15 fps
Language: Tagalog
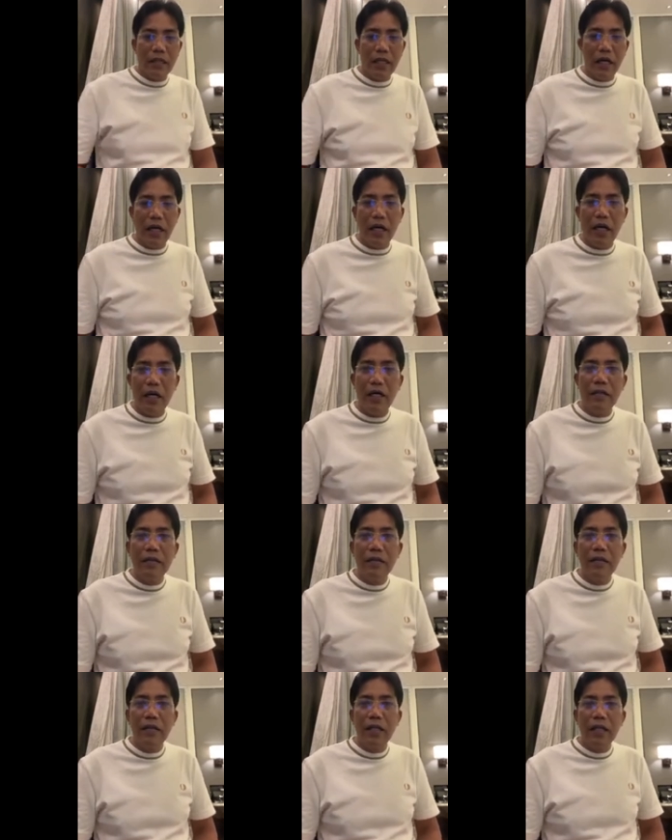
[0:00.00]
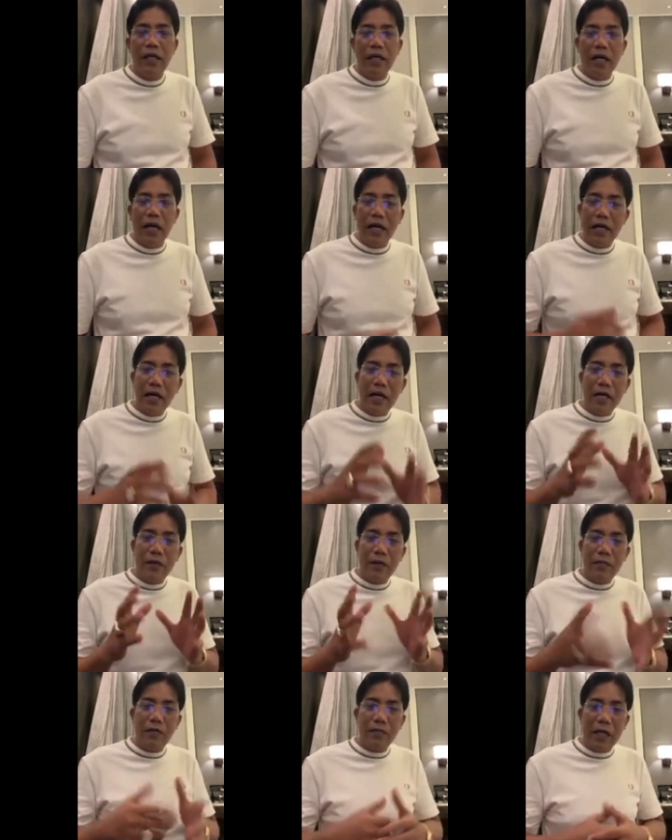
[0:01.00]
Ah. Uh, ang
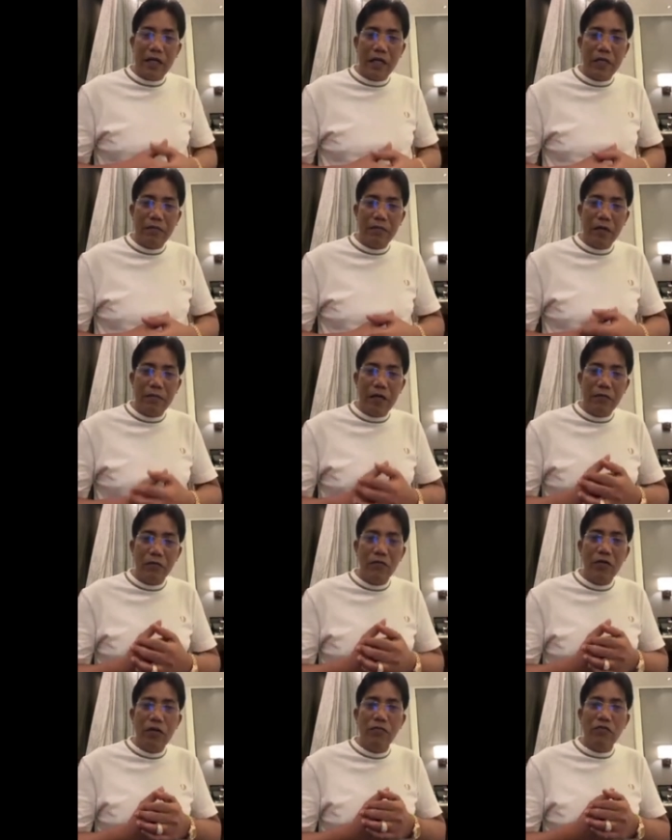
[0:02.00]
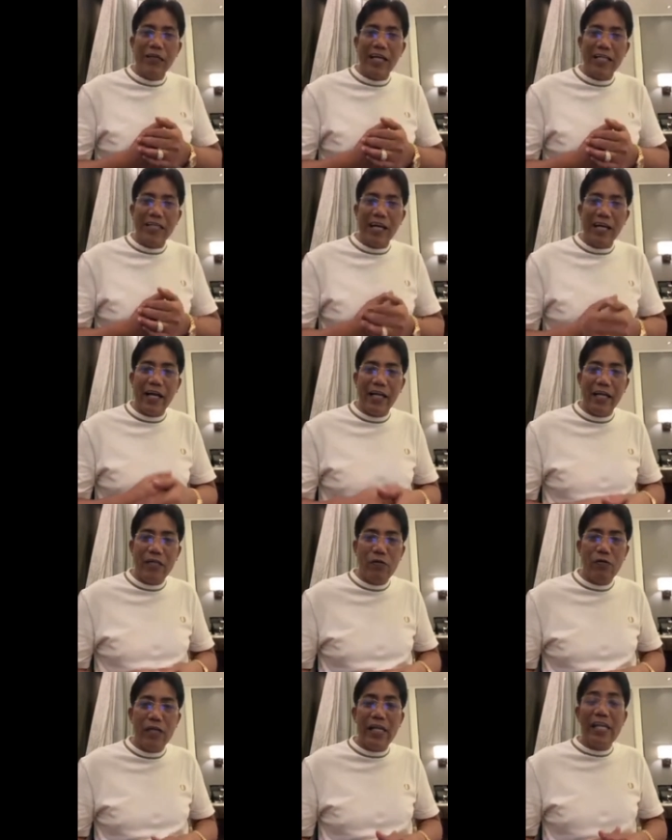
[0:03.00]
gagawin mo para yumaman, una mong
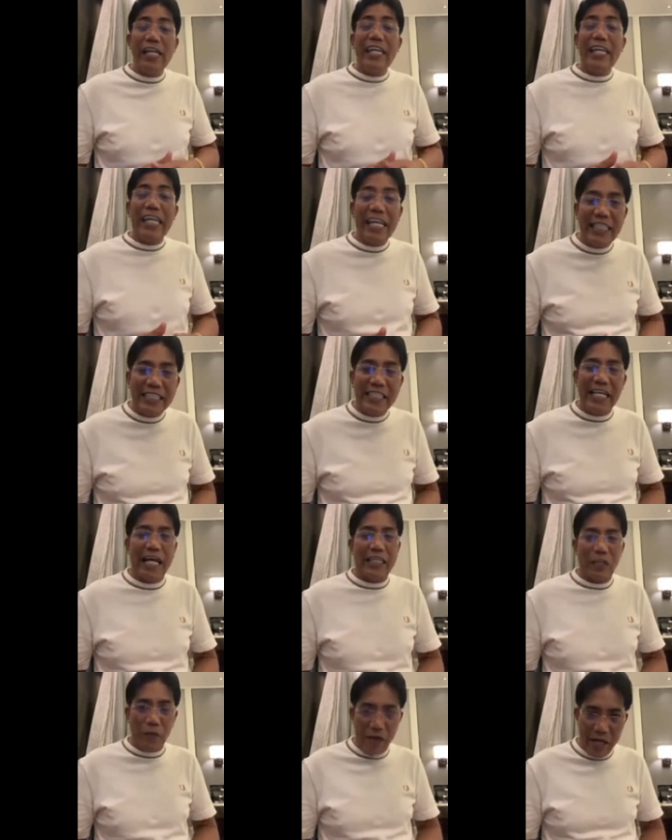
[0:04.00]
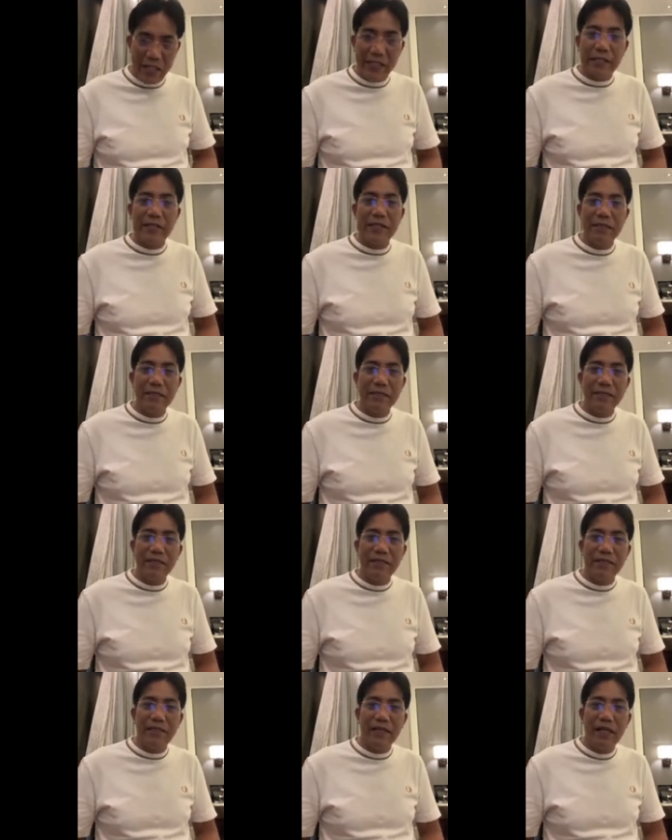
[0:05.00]
tatanggalin yung inggit sa katawan.
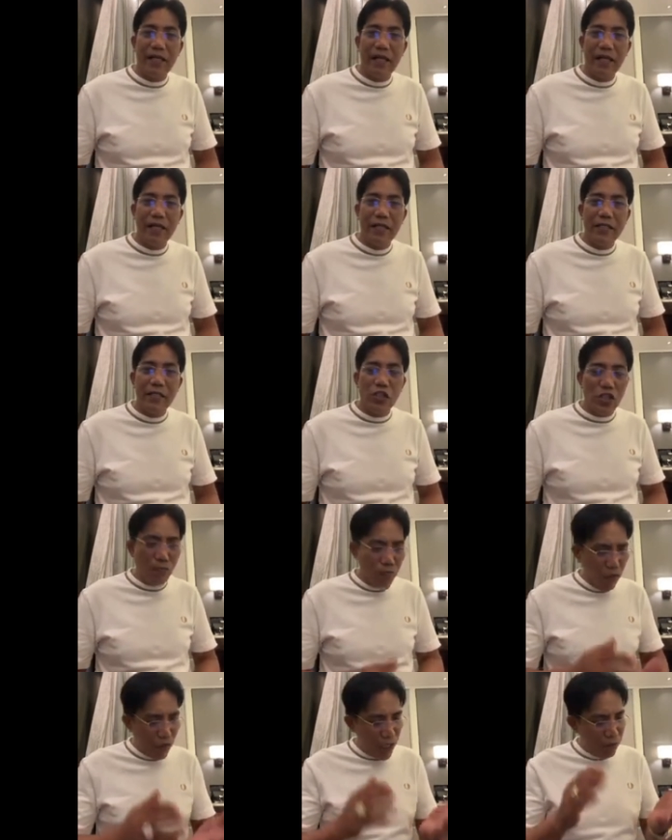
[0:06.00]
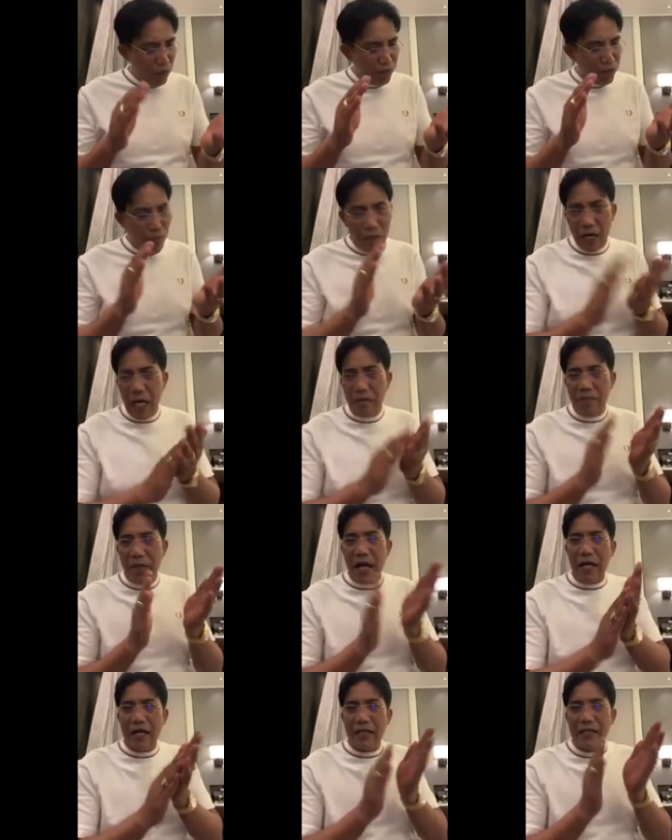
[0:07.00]
Subukan mong
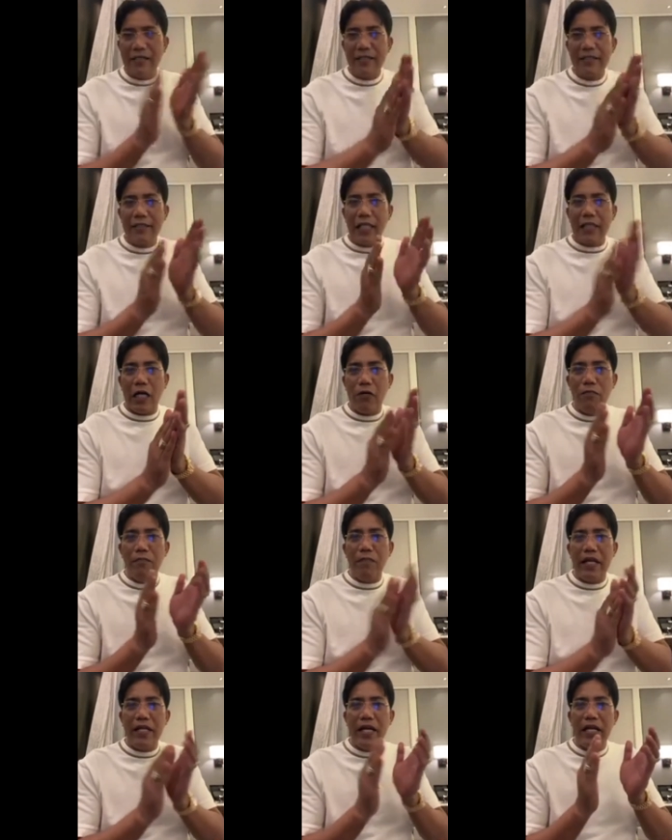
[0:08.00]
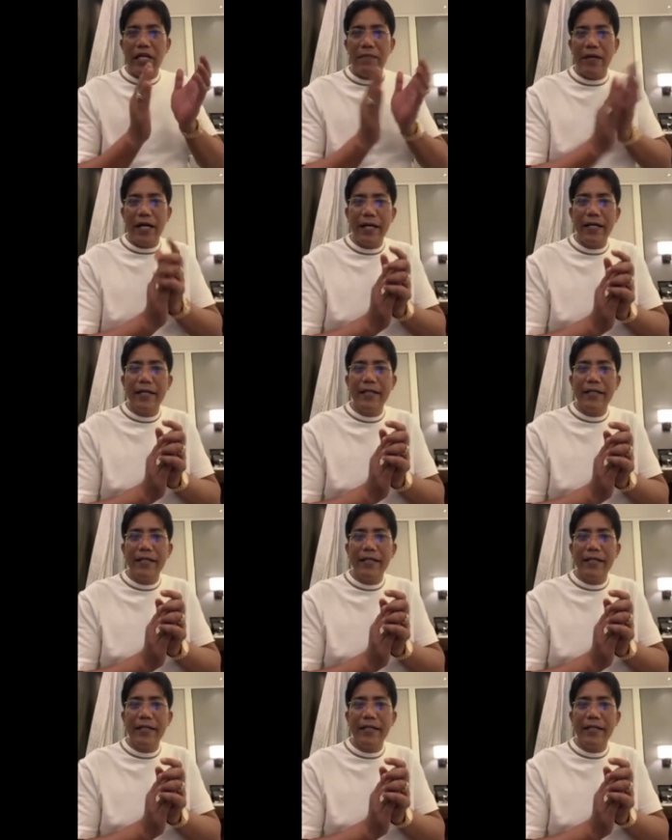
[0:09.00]
pumalakpak sa tagumpay ng iba